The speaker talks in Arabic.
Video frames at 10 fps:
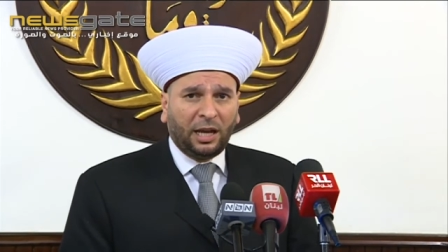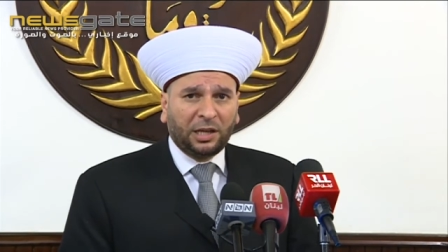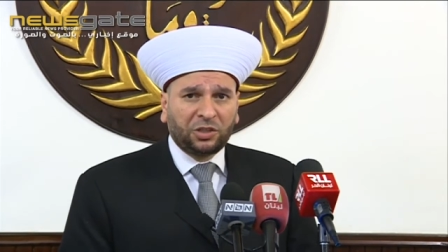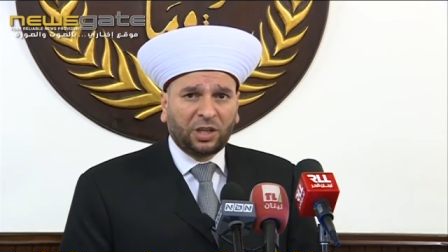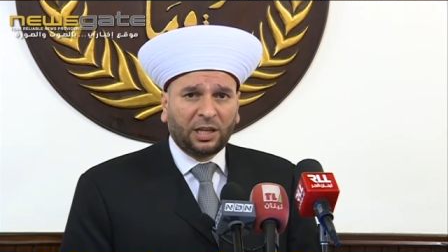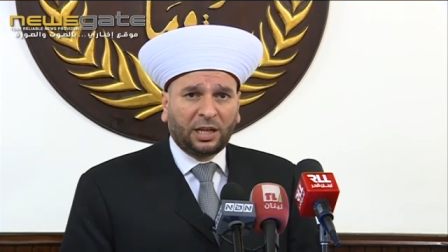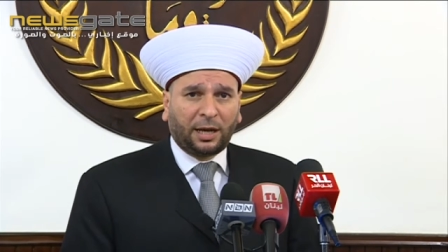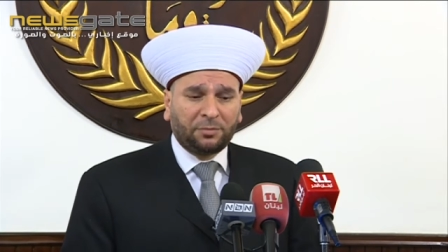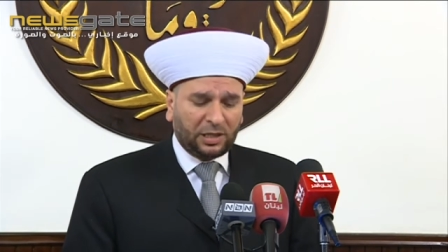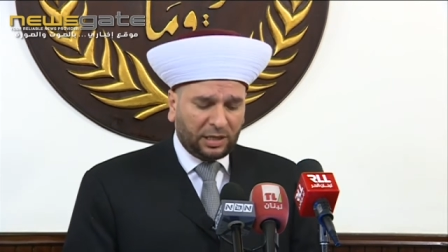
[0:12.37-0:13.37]
الشيخ
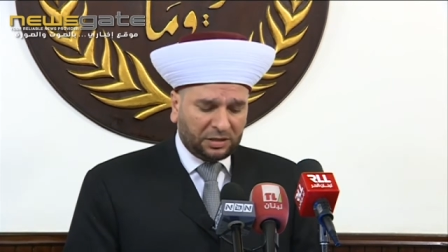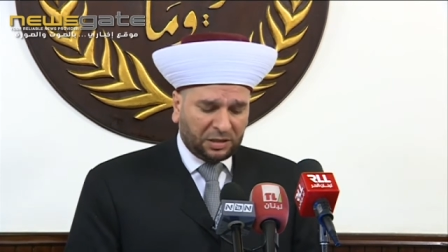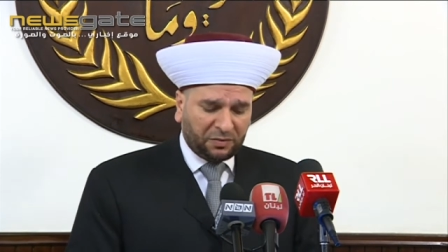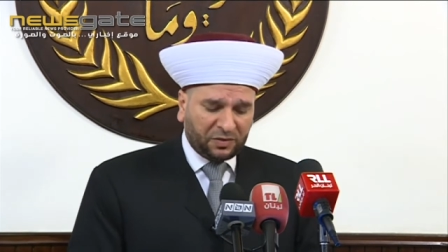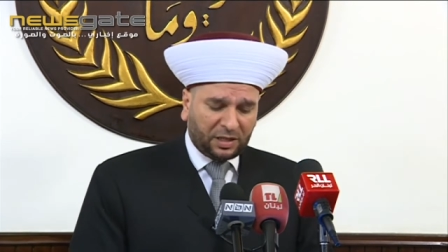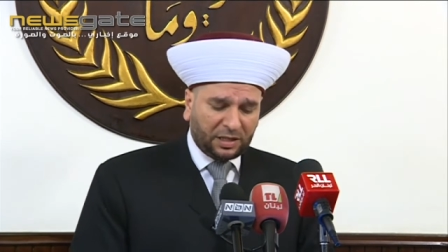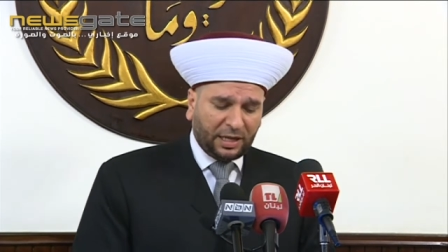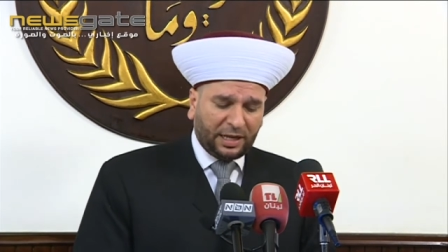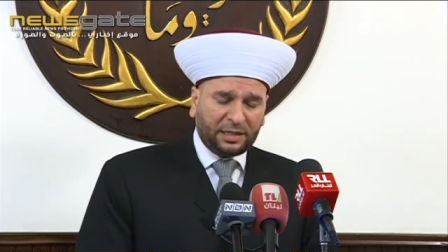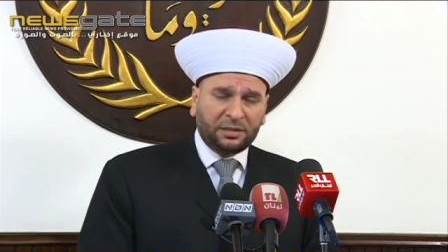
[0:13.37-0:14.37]
عبد اللطيف
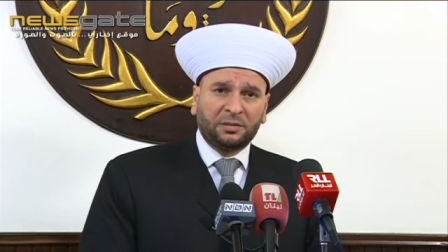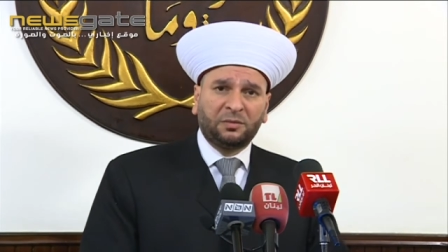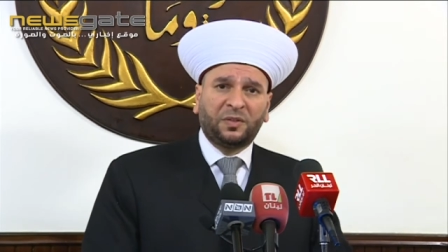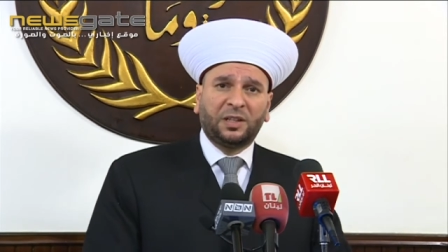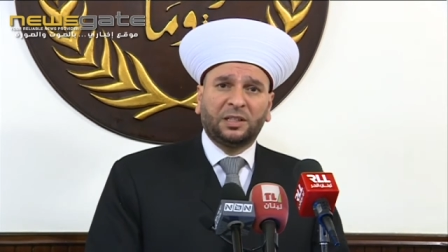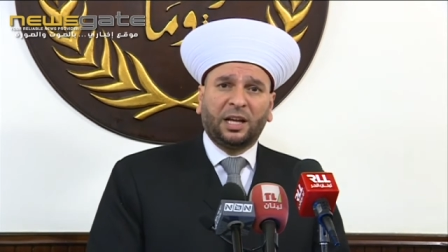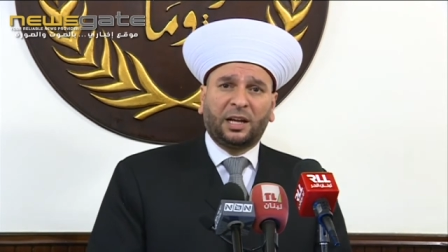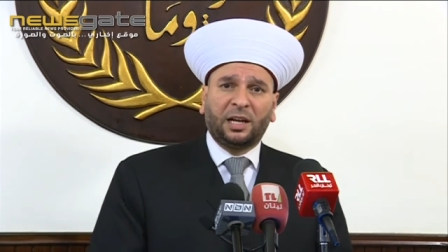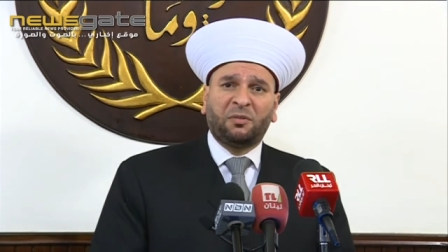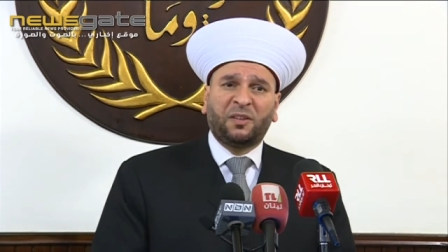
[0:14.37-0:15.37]
دريان في
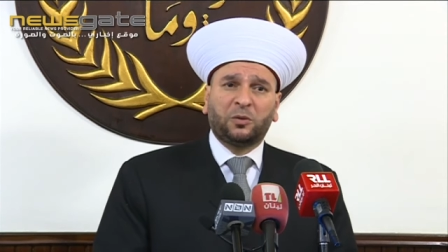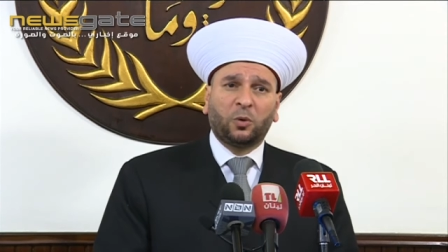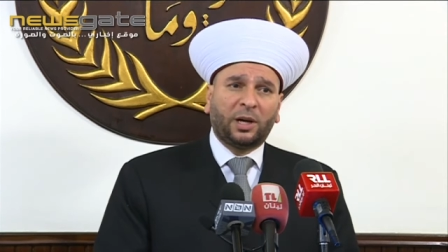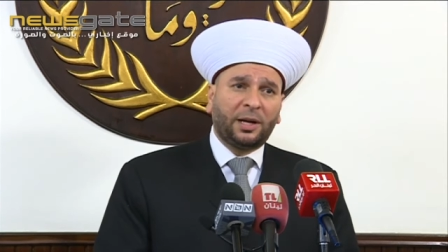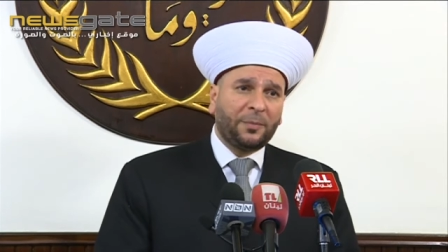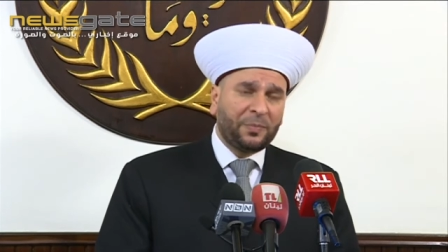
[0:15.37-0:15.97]
دار الفتوى